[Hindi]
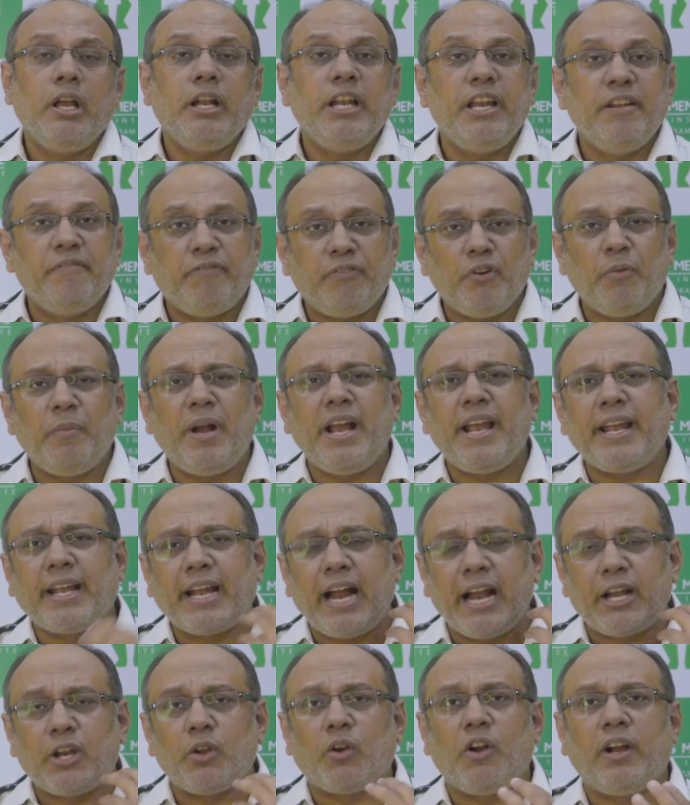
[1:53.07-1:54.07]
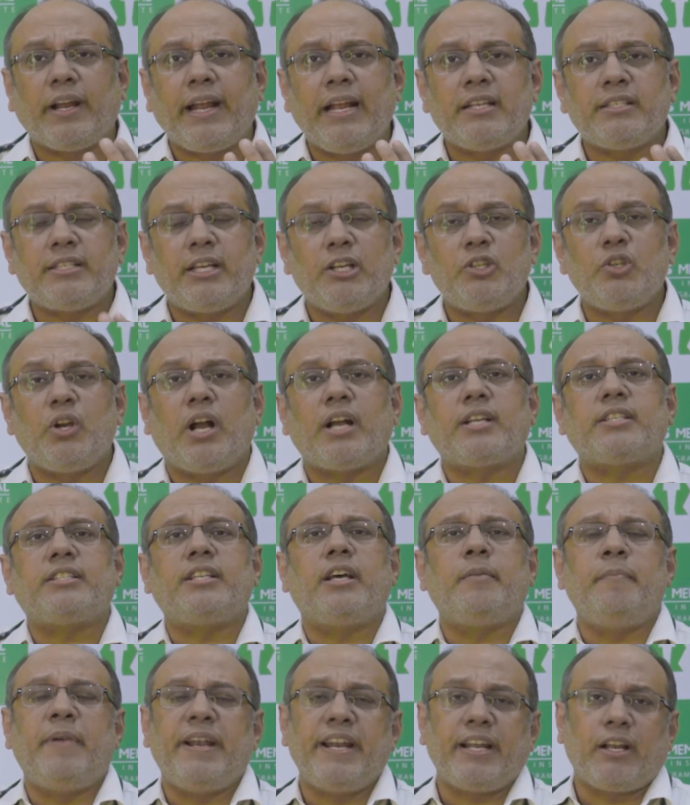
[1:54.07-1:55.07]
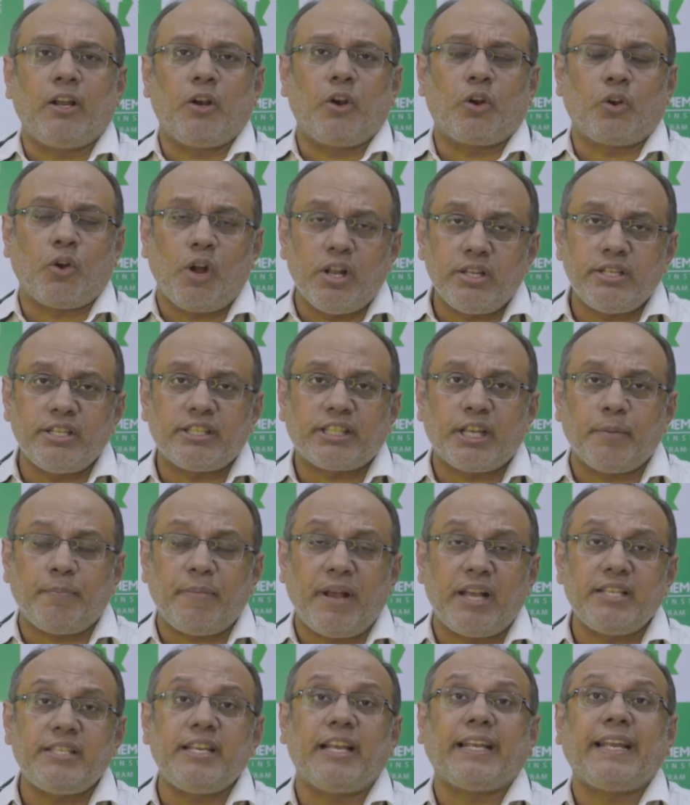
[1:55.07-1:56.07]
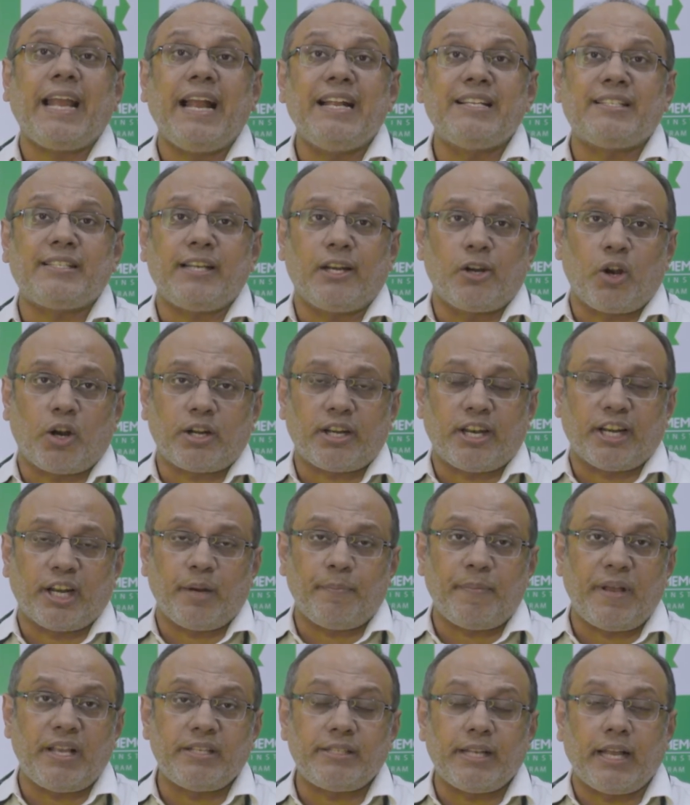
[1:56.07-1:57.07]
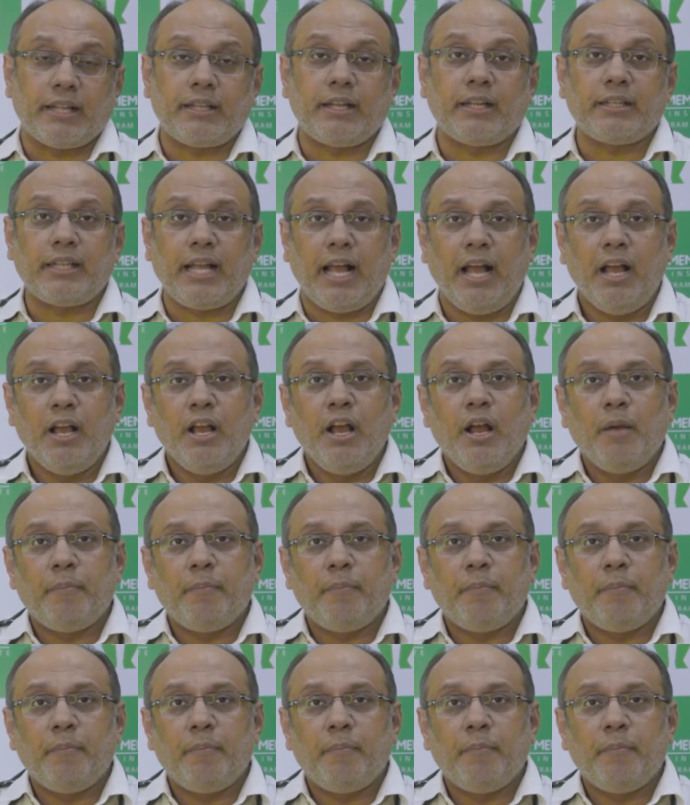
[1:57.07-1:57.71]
लिम्फोमा एक गांठों का कैंसर जो अक्सर मेडिकल ऑनकोलॉजिस्ट के पास या कैंसर डॉक्टर के पास जाता था